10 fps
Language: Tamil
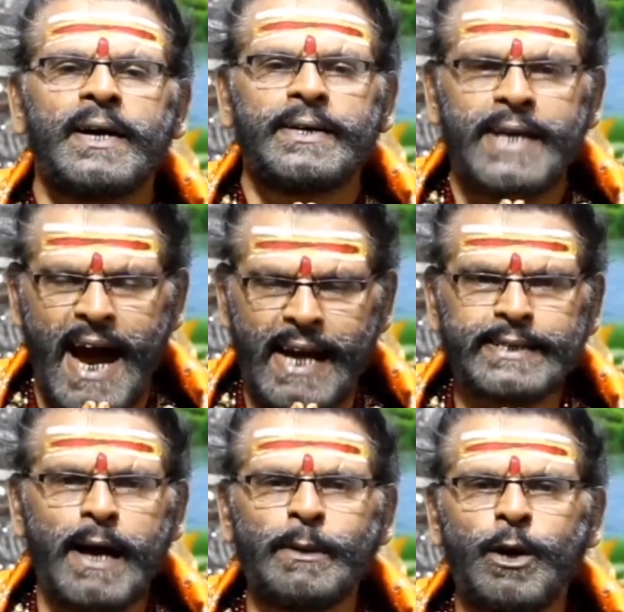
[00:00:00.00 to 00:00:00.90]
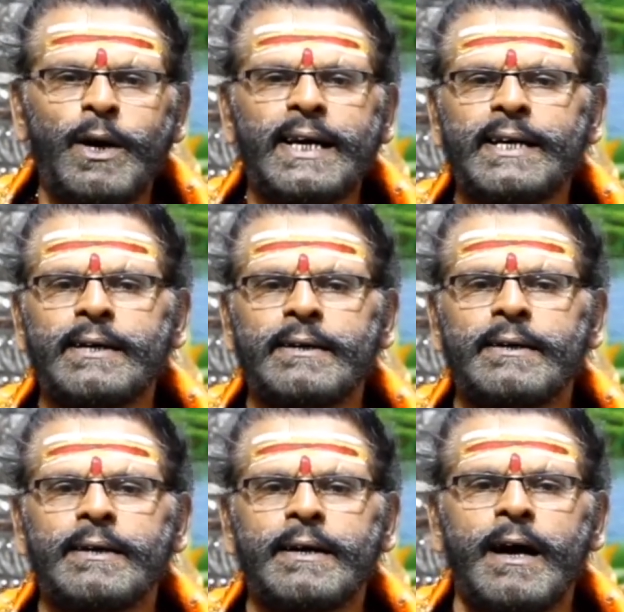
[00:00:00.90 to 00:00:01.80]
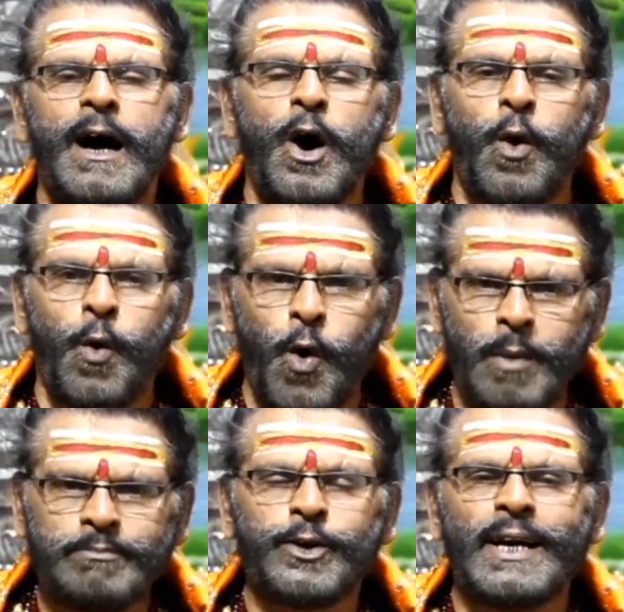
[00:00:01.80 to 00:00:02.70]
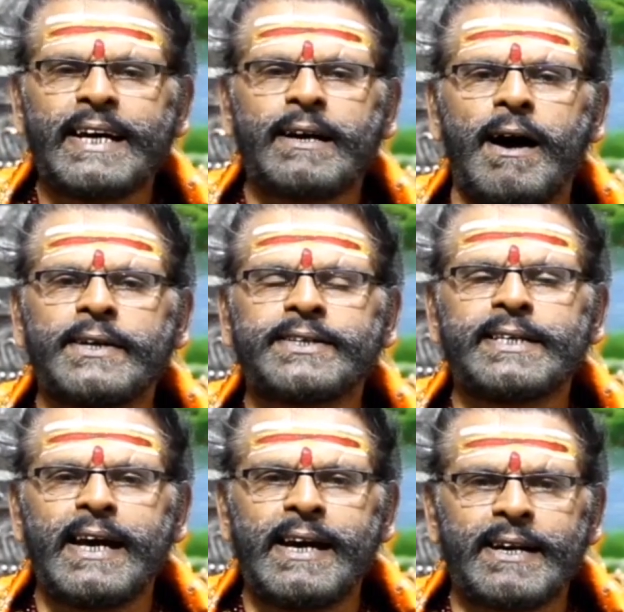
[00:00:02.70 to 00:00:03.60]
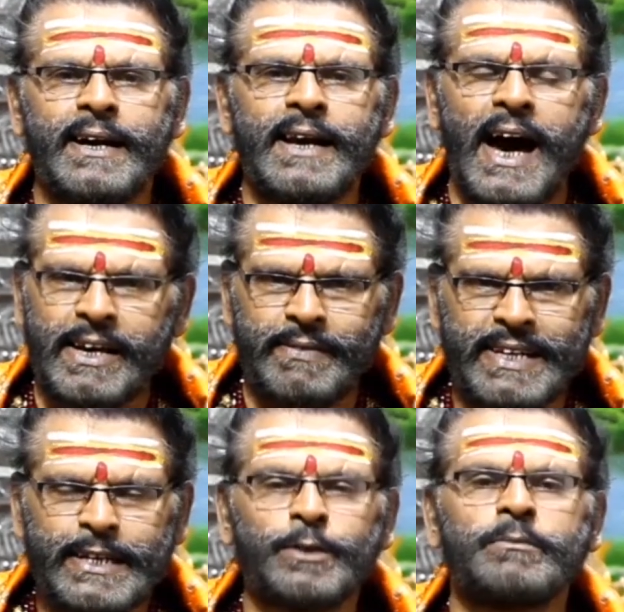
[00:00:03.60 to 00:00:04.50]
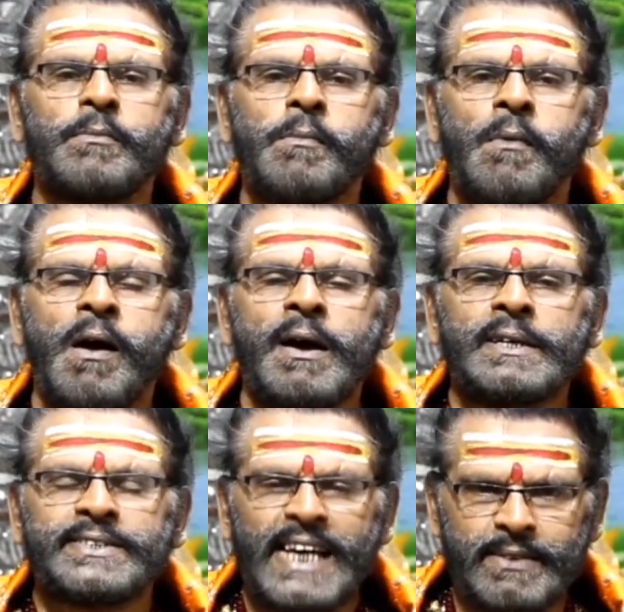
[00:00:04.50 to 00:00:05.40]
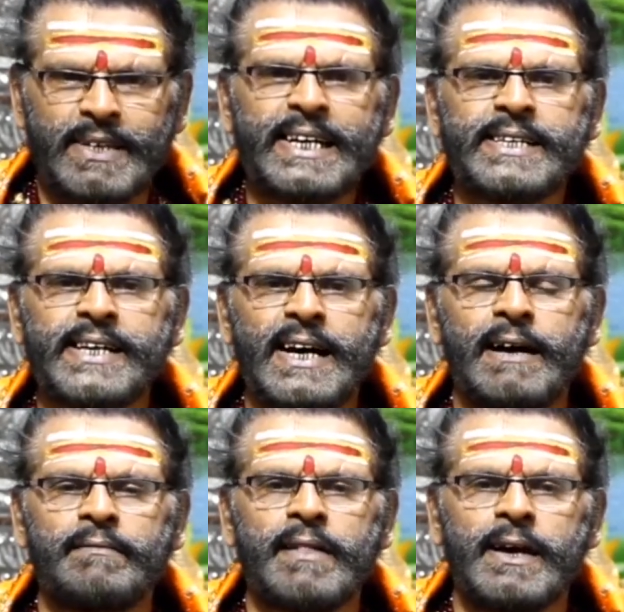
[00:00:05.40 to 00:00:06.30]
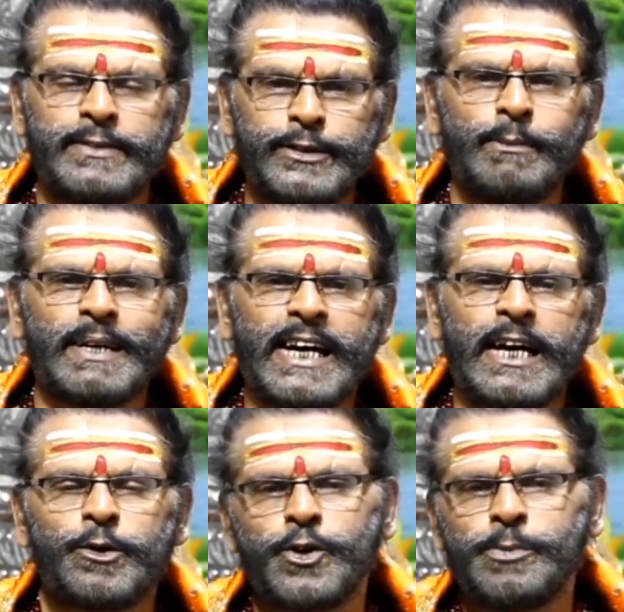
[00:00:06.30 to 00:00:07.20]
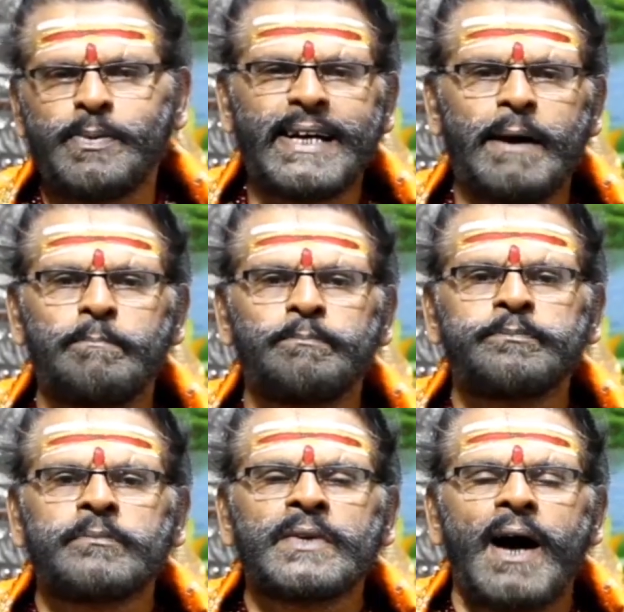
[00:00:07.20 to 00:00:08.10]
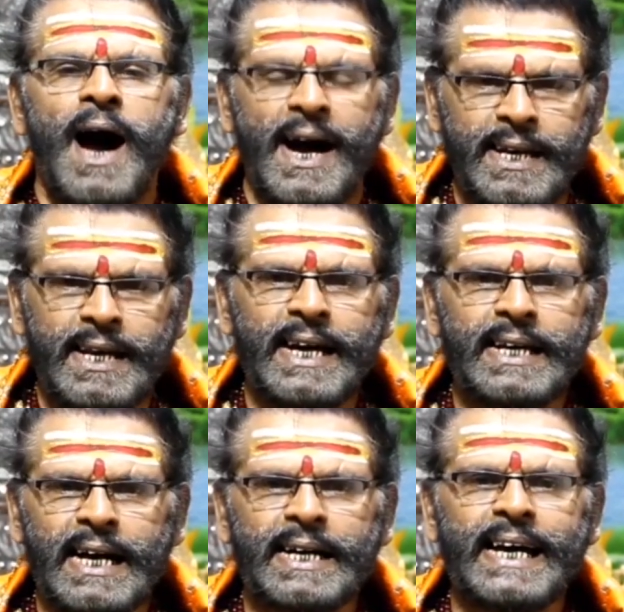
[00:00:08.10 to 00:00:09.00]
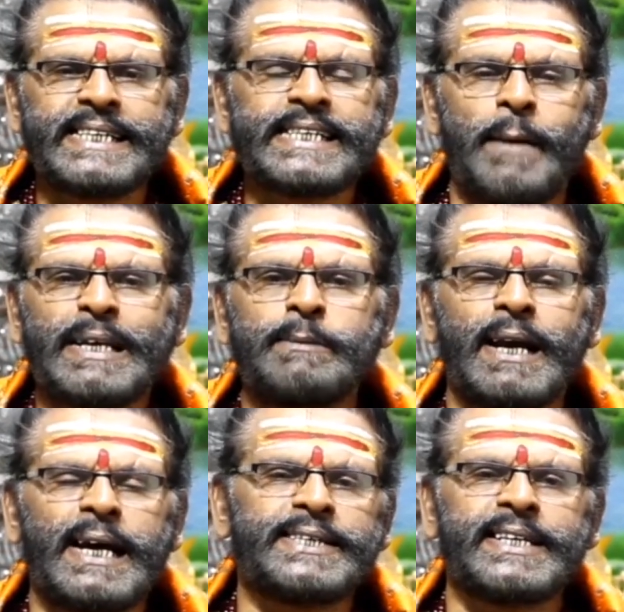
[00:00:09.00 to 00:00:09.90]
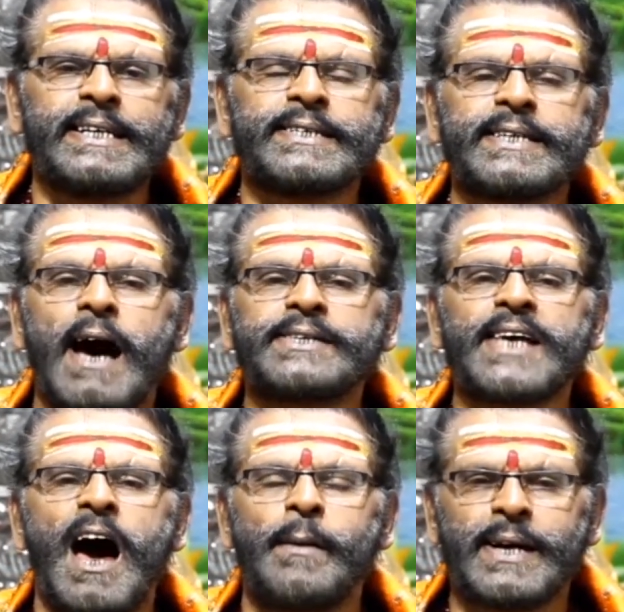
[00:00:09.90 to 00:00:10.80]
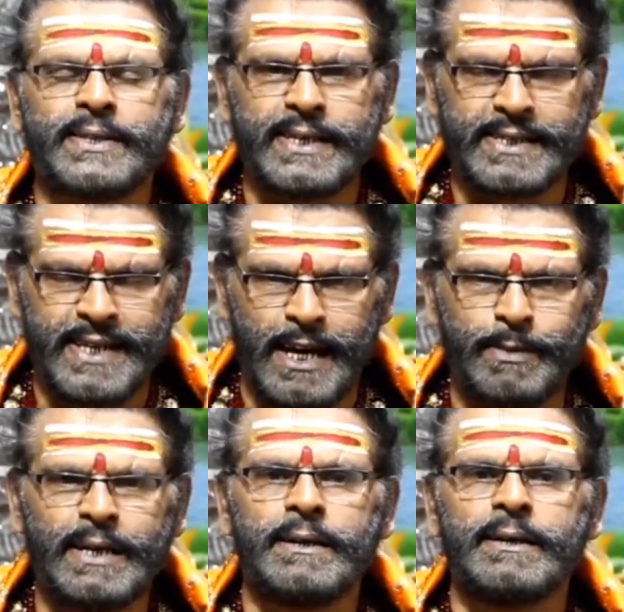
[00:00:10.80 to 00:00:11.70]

டேன் தமிழொழி ஓம் தொலைக்காட்சி நேயர்கள் அனைவருக்கும் சர்வதேச இந்து மத குறிப்பிடம் அகில இலங்கை சபரிமலை ஸ்ரீ சாசாபுரத்தின் சார்பில்